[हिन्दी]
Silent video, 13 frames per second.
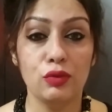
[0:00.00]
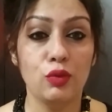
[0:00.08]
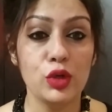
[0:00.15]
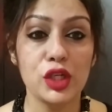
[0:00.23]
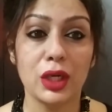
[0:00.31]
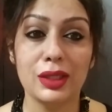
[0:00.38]

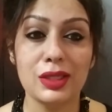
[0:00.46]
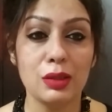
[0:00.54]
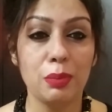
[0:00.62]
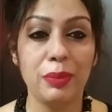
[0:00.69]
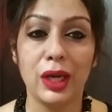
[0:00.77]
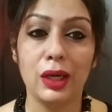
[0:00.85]
वो शायद
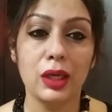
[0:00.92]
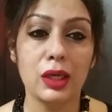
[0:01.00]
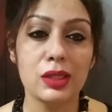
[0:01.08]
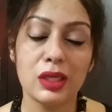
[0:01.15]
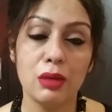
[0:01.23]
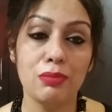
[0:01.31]
इससे पहले
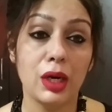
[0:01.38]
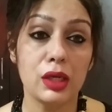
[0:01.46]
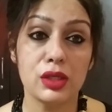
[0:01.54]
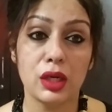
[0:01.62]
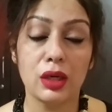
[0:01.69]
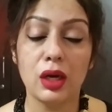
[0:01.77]
या इसके
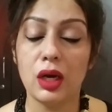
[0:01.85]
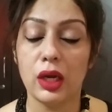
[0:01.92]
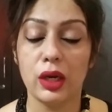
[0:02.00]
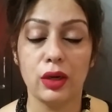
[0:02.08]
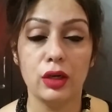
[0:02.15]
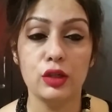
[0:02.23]
बाद जाएगा
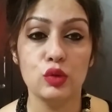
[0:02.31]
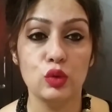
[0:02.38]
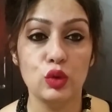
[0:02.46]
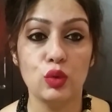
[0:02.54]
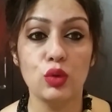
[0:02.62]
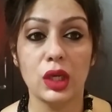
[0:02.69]
आई रियली
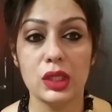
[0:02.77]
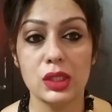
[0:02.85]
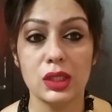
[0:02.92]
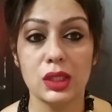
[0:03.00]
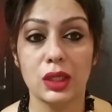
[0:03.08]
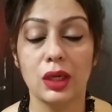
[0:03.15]
डोंट नो
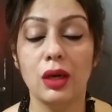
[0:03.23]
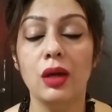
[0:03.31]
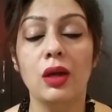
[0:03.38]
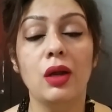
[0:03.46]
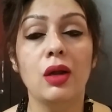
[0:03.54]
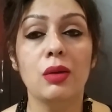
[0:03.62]
कैसे जाएगा
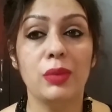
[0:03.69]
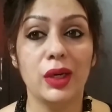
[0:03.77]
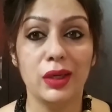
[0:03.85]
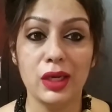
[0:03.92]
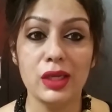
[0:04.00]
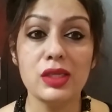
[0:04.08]

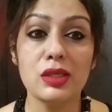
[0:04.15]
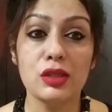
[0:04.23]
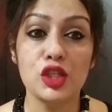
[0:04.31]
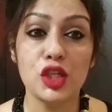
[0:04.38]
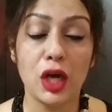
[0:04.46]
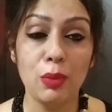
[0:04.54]
बट येस
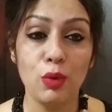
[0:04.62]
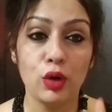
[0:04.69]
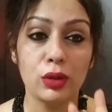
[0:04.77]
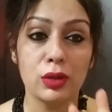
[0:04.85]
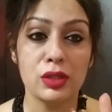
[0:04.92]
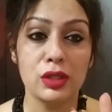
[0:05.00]
yes, चार
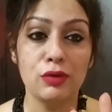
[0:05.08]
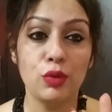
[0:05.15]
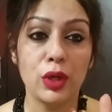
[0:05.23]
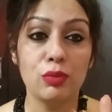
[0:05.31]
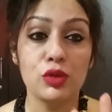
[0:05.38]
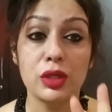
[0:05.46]
प्रोडक्ट रिसीव
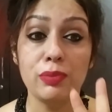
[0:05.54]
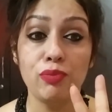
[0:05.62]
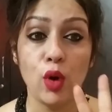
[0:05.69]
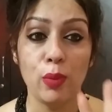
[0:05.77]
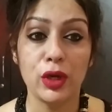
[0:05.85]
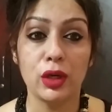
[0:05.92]
हुए हैं मुझे
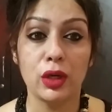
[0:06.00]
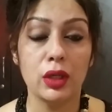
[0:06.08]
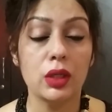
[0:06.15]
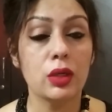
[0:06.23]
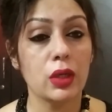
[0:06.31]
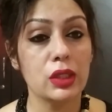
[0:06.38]

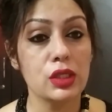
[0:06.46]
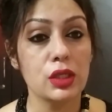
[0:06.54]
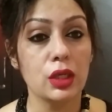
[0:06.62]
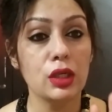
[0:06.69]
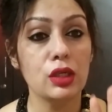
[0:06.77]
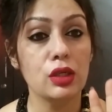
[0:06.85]
पॉमेग्रेनेट रेंज
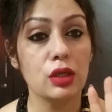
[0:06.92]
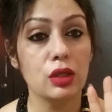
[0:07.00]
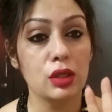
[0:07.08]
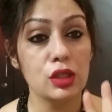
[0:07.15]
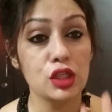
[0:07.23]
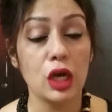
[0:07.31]
से
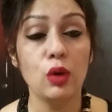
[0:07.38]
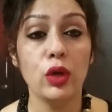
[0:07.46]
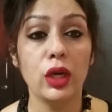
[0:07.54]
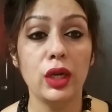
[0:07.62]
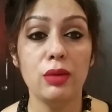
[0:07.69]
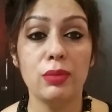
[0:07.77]
चारों
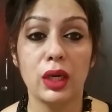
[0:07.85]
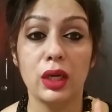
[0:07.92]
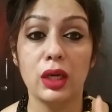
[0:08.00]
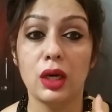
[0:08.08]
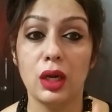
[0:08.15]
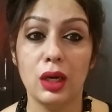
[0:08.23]
के लिए ही
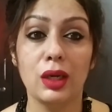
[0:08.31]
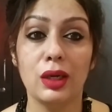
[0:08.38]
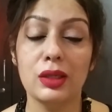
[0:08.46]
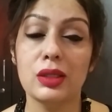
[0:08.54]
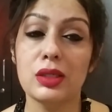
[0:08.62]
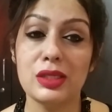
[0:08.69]
मैंने अलग
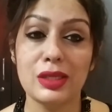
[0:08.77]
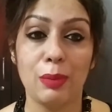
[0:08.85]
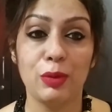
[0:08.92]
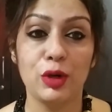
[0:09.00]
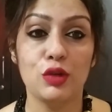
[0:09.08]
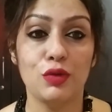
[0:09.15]
अलग
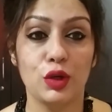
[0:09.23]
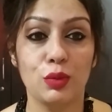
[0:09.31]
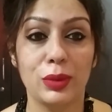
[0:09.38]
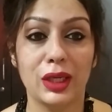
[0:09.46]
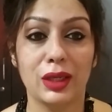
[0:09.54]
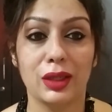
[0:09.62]
सेपरेट वीडियो
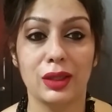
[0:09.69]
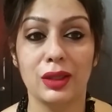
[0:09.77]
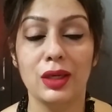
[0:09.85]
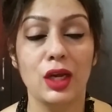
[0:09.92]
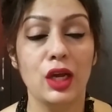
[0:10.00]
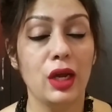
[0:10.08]
बनाया
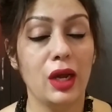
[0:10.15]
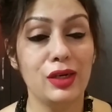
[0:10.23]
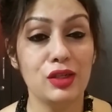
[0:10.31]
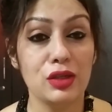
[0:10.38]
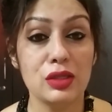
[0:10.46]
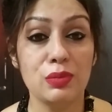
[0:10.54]
है
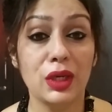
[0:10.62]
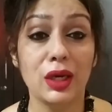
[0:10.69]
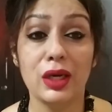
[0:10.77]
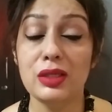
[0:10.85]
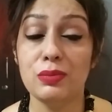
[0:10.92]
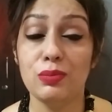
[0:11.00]
एंड ट्रस्ट मी
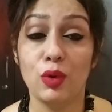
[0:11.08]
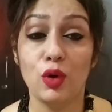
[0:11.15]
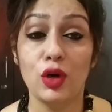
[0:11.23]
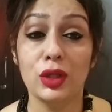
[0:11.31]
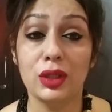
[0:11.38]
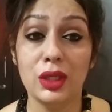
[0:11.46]
गाइज
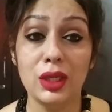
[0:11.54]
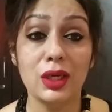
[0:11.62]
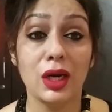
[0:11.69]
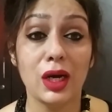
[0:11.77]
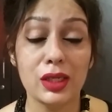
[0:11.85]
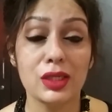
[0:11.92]
बहुत
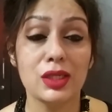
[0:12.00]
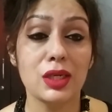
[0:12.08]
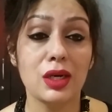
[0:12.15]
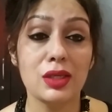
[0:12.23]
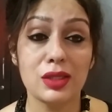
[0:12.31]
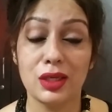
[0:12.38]
ही
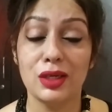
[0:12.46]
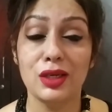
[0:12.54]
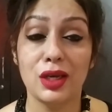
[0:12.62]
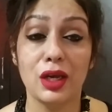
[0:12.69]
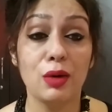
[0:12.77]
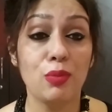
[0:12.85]
अच्छा
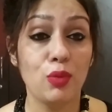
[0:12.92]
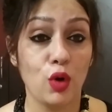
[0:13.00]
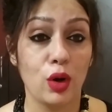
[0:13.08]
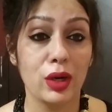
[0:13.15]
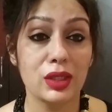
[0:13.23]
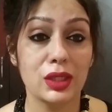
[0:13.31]
स्किन केयर
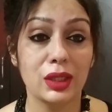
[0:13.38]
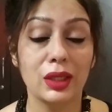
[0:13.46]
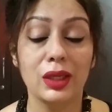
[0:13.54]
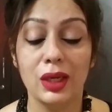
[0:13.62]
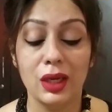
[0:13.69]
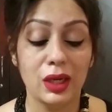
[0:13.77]
प्रोडक्ट
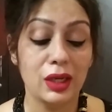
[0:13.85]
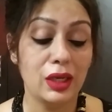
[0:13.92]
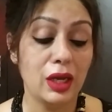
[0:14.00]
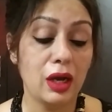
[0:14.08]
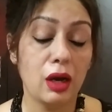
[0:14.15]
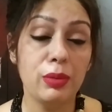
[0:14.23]
है
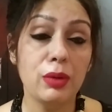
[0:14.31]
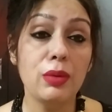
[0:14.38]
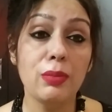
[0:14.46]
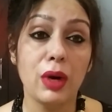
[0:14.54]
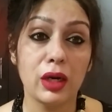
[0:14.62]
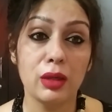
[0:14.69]
ये अभी
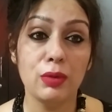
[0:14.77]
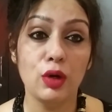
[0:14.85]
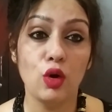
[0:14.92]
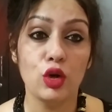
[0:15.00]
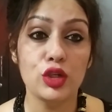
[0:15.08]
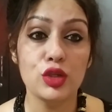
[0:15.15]
भी मार्केट में
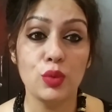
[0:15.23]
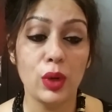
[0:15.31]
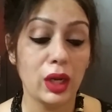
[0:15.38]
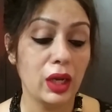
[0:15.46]
लॉन्च हुआ